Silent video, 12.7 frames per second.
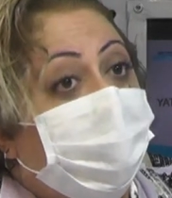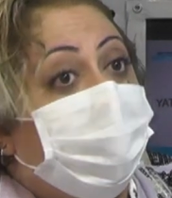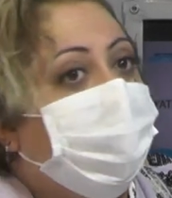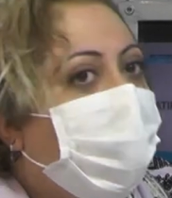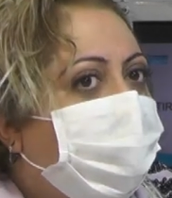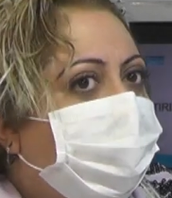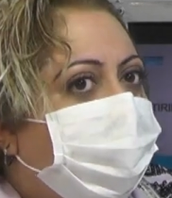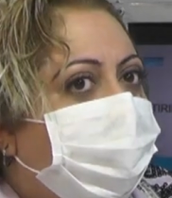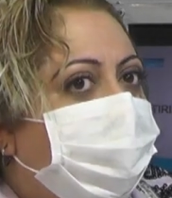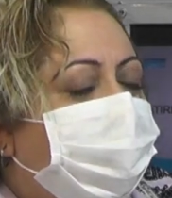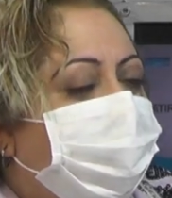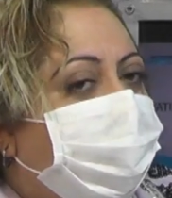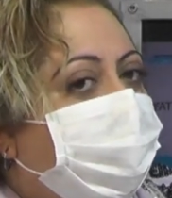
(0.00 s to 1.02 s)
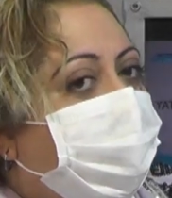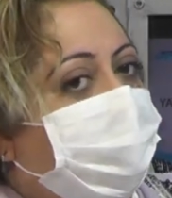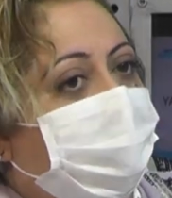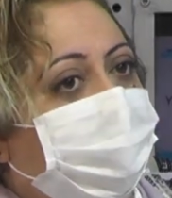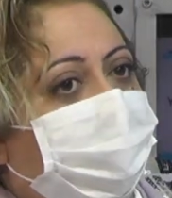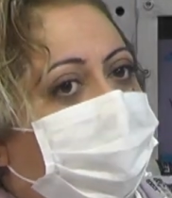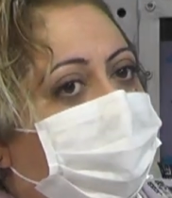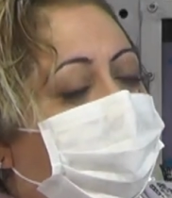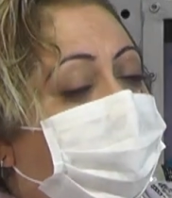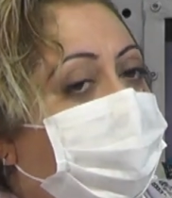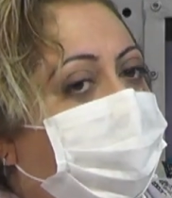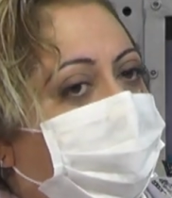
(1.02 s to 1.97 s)
Ne yapabilirim? Daha
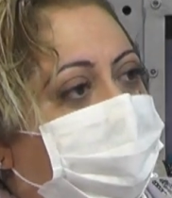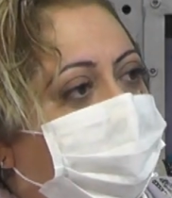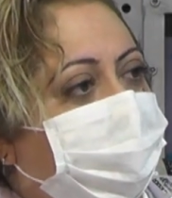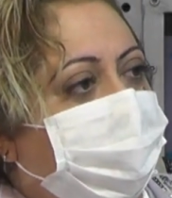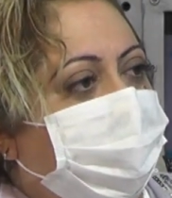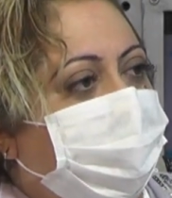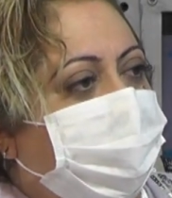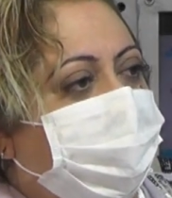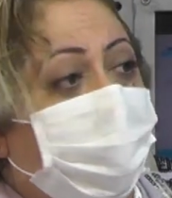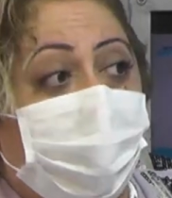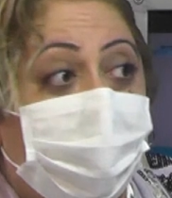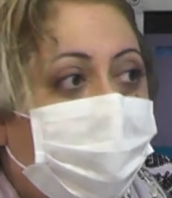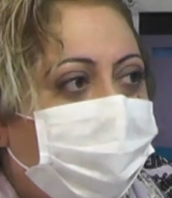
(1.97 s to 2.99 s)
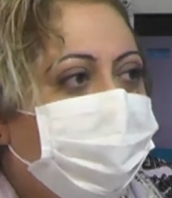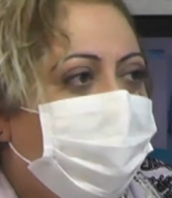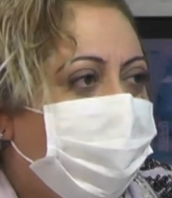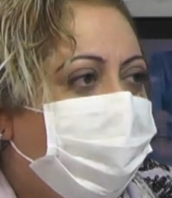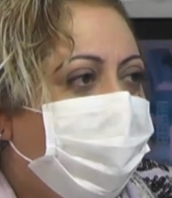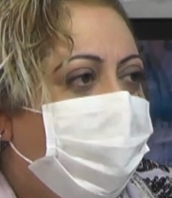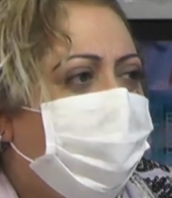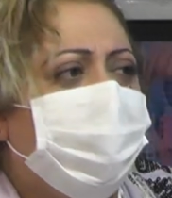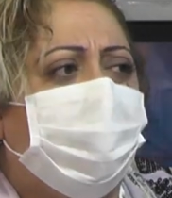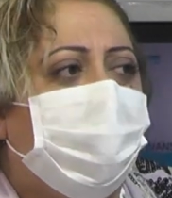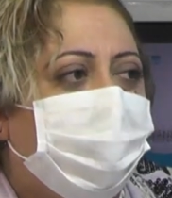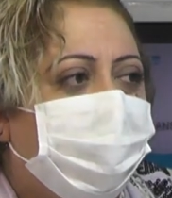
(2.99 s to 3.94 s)
fazla nasıl yapabilirim? Öğrenmek yani.
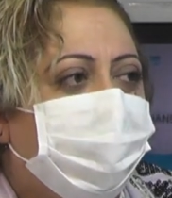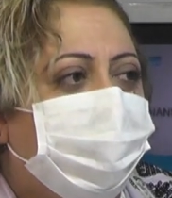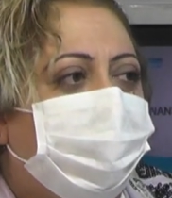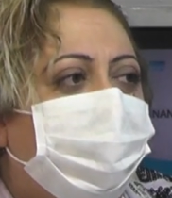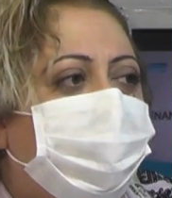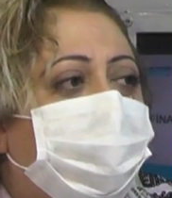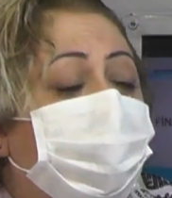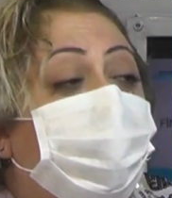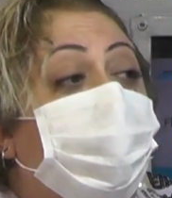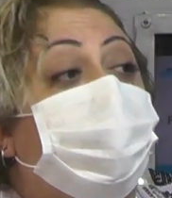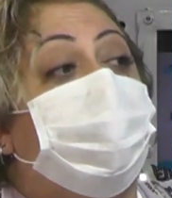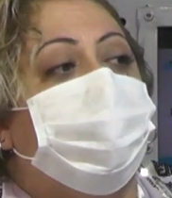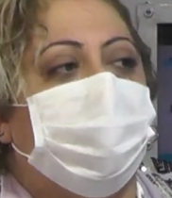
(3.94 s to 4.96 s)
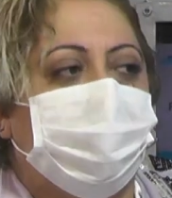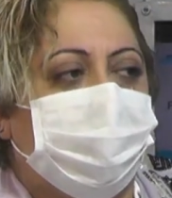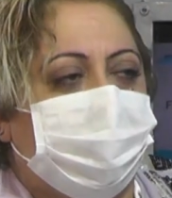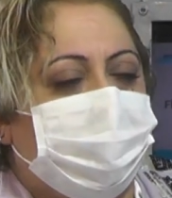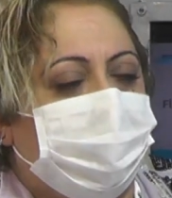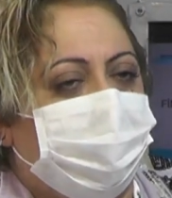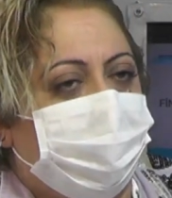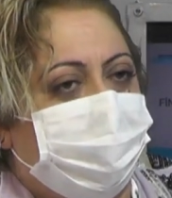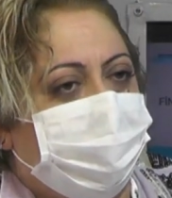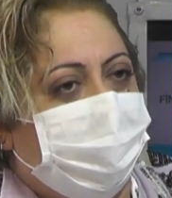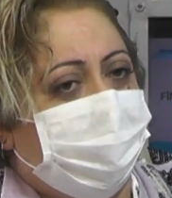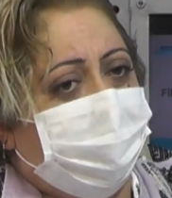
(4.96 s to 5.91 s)
Hep araştırmayı, öğrenmeyi çok
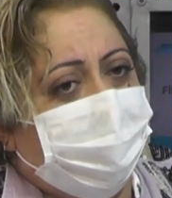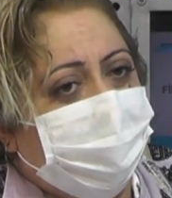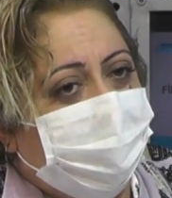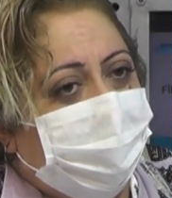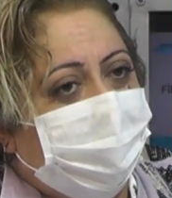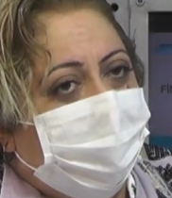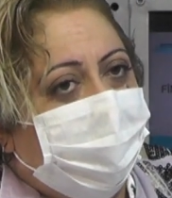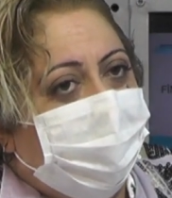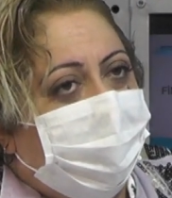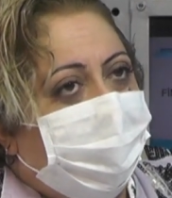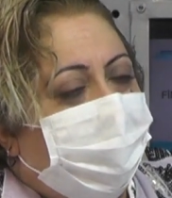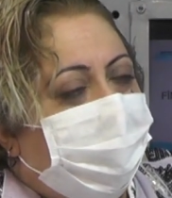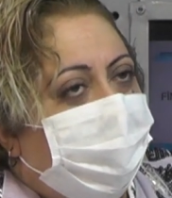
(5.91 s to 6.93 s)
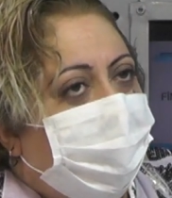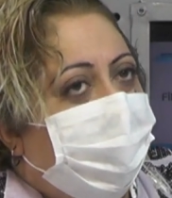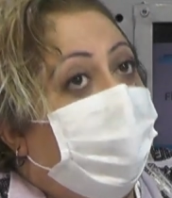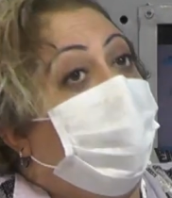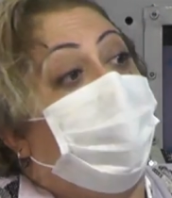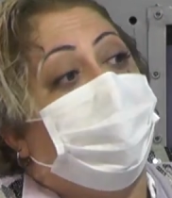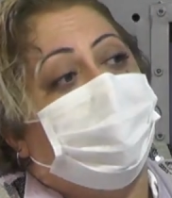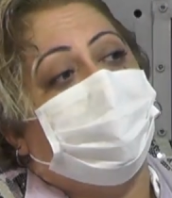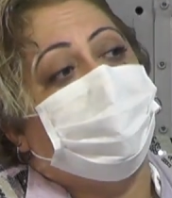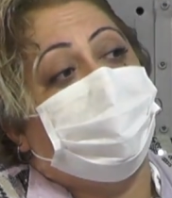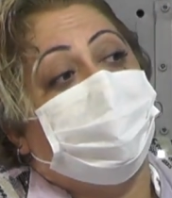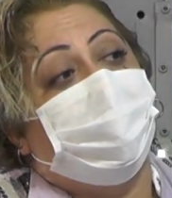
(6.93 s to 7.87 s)
seviyorum zaten. Hala
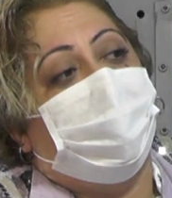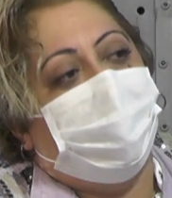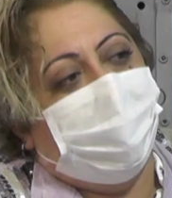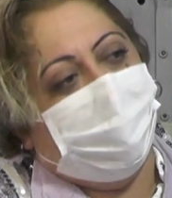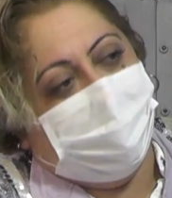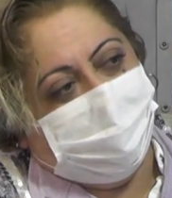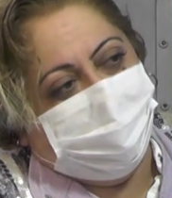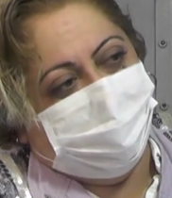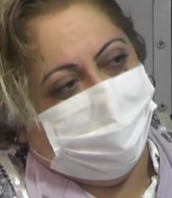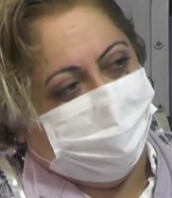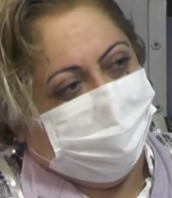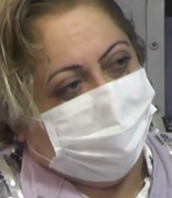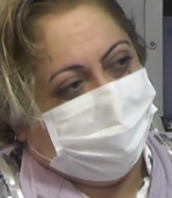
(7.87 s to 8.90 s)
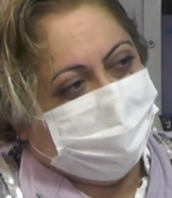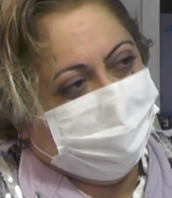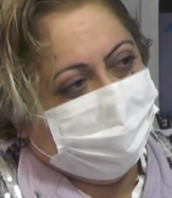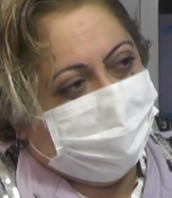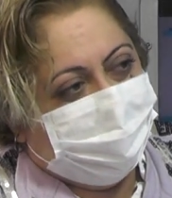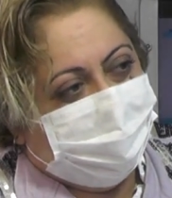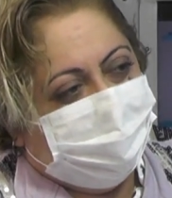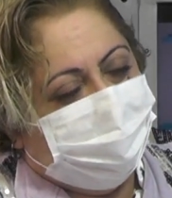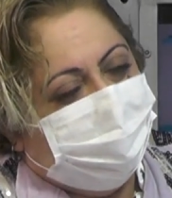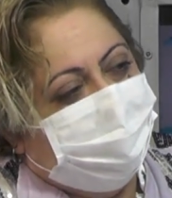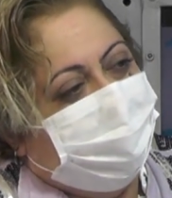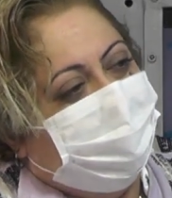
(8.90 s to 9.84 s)
hazırda hala eğitim alıyorum
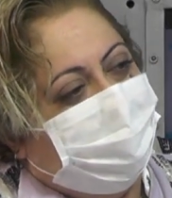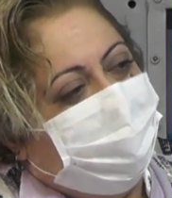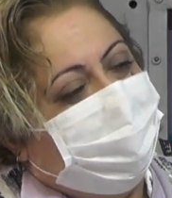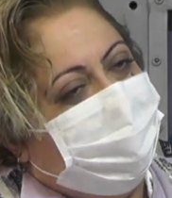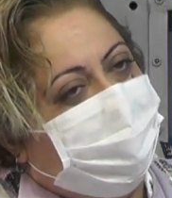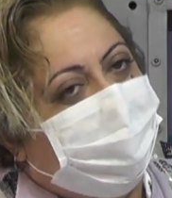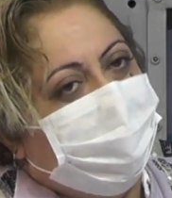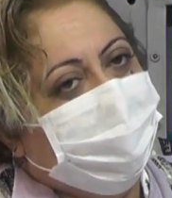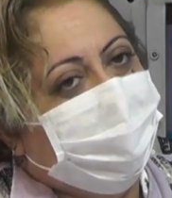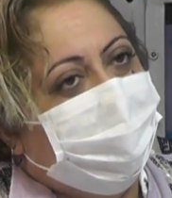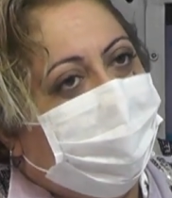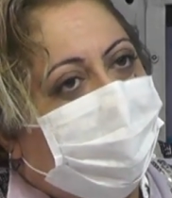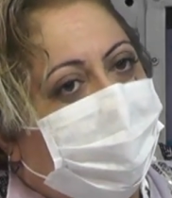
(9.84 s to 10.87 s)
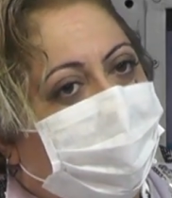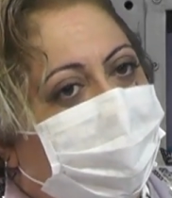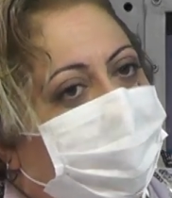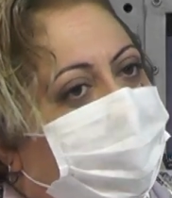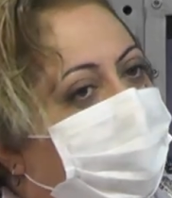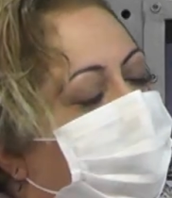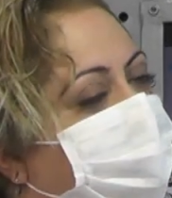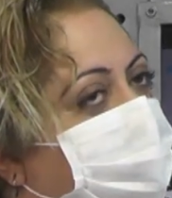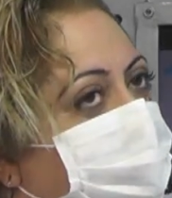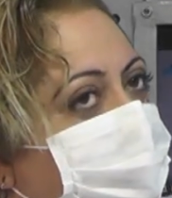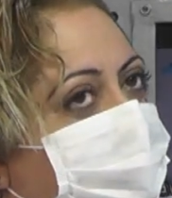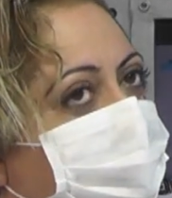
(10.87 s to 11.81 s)
bununla ilgili.
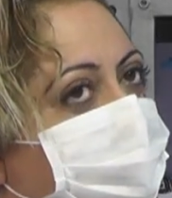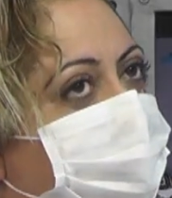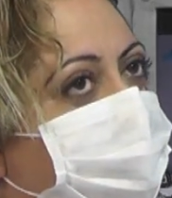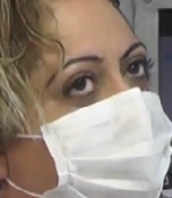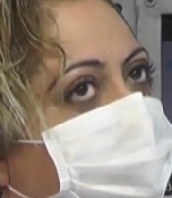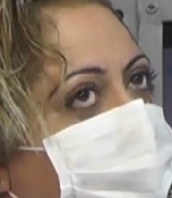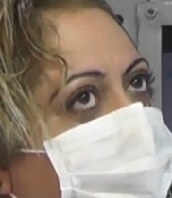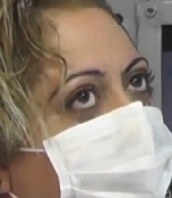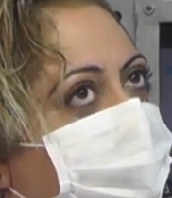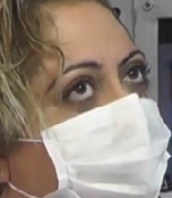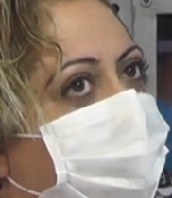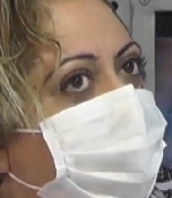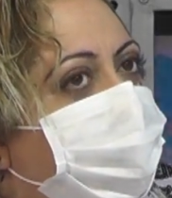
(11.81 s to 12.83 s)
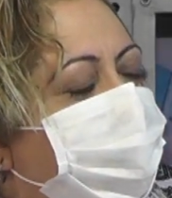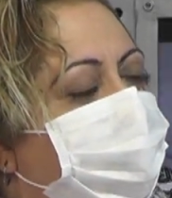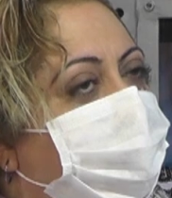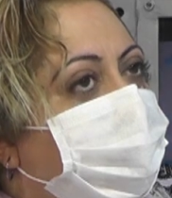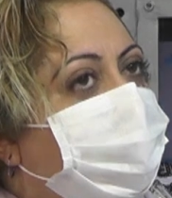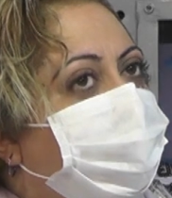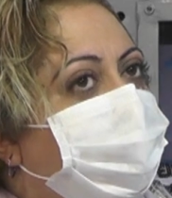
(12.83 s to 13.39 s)
Ee, dediğim gibi